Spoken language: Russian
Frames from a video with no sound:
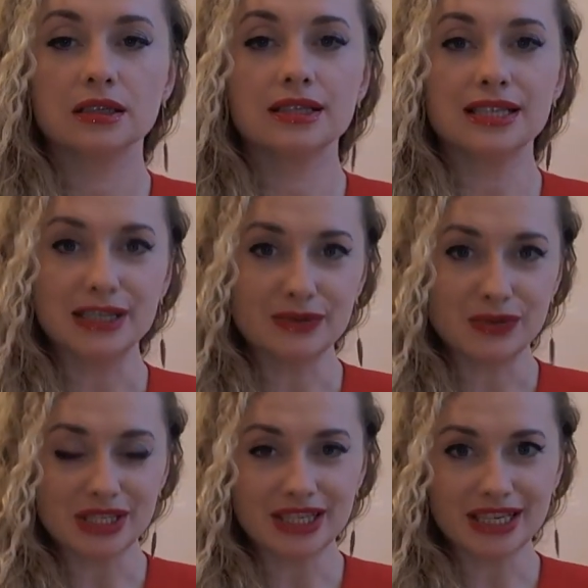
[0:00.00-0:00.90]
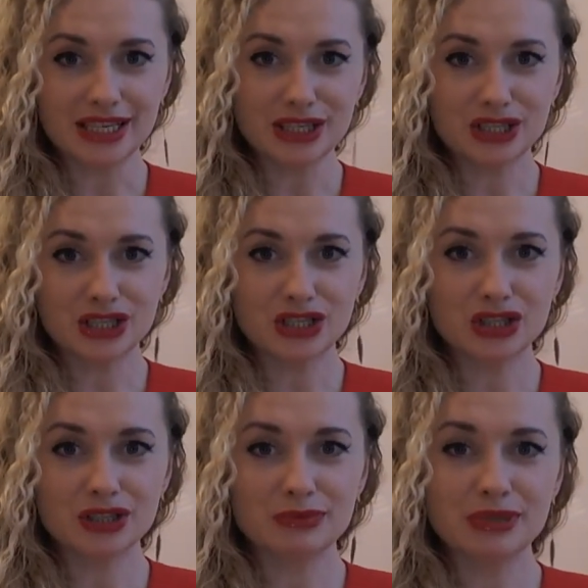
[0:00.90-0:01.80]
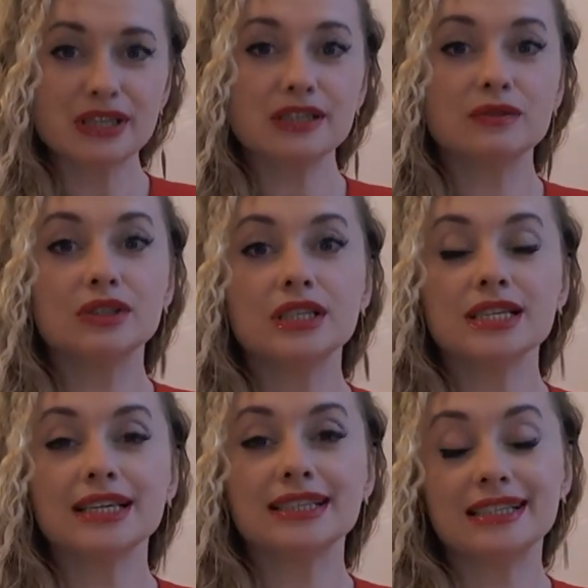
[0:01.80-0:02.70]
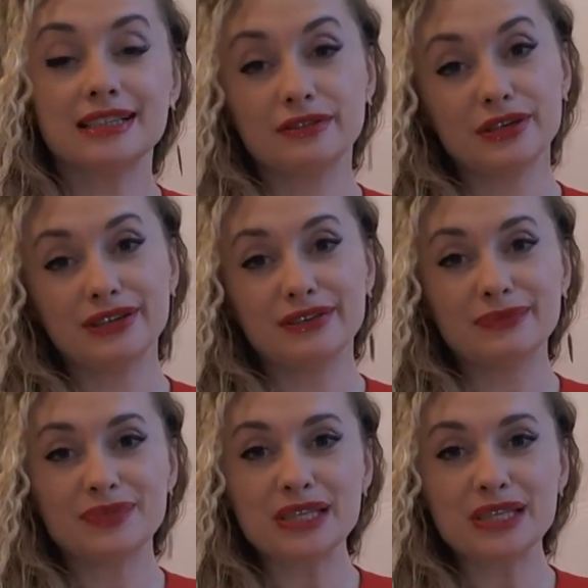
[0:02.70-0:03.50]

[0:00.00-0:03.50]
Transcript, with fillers: Здравствуйте, дорогие женщины! Меня зовут Татьяна Дорофеева.